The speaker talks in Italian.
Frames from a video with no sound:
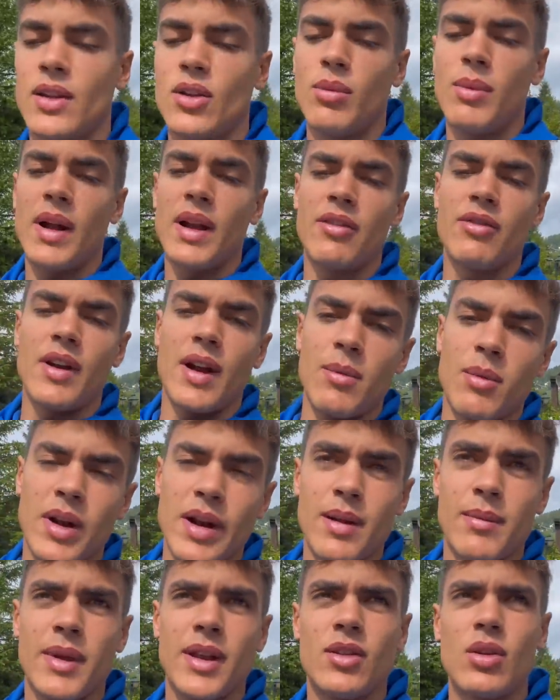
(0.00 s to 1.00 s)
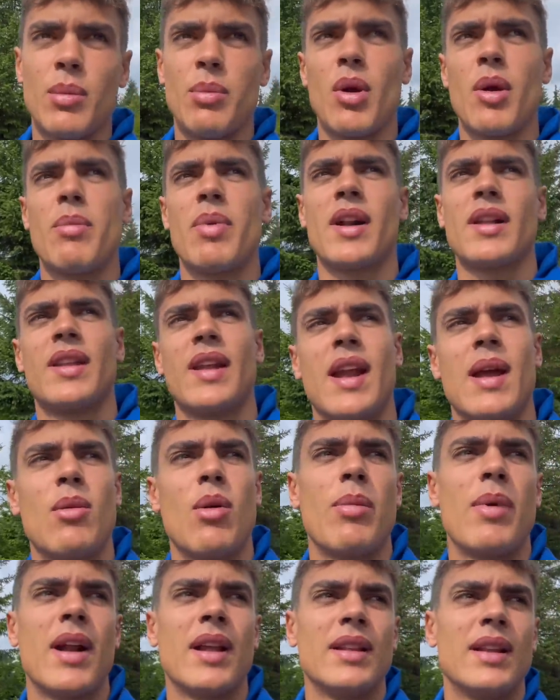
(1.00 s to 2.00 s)
domani faremo allenamento e poi partiremo
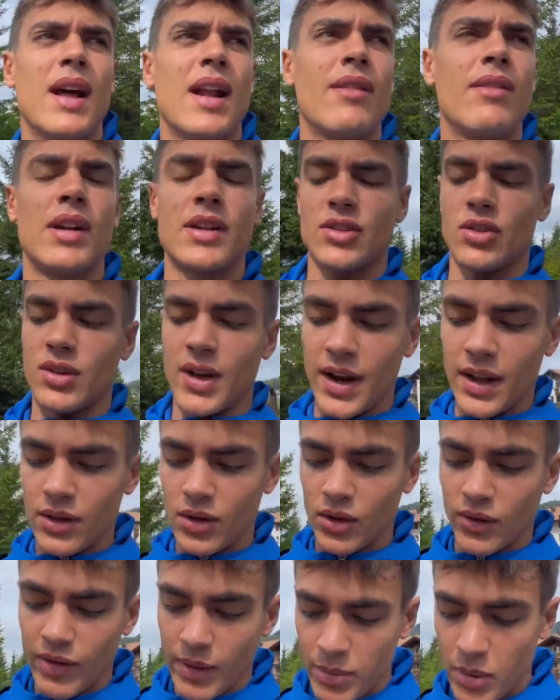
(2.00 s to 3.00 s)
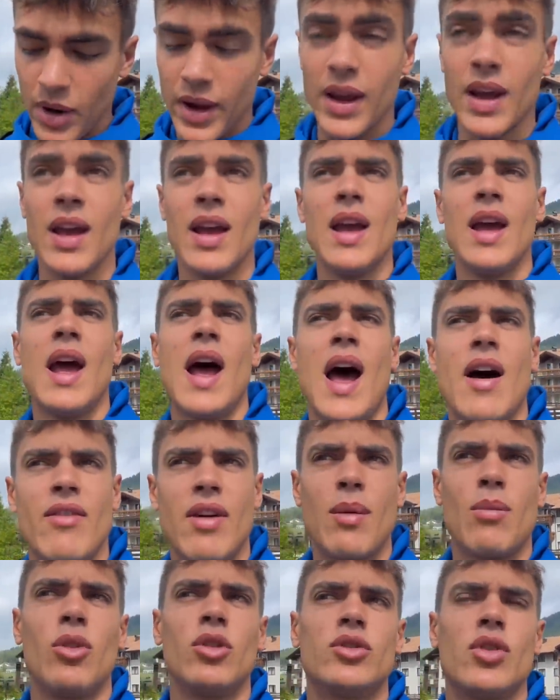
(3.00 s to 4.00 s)
per andare verso Trento dove poi
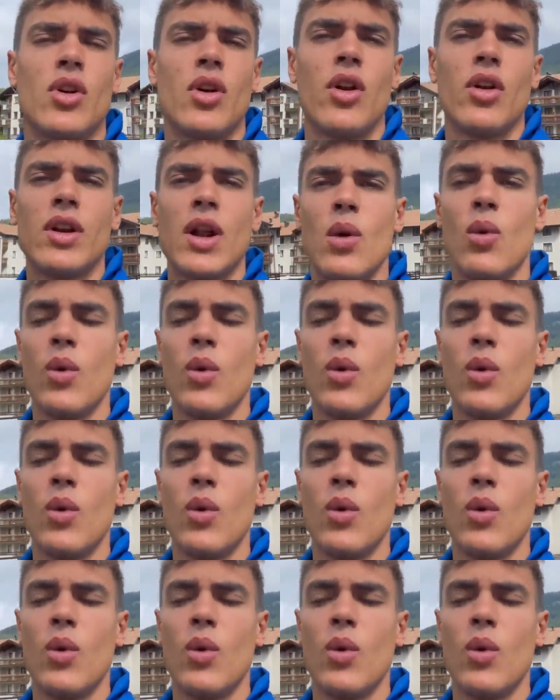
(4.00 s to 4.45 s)
avremo il torneo nel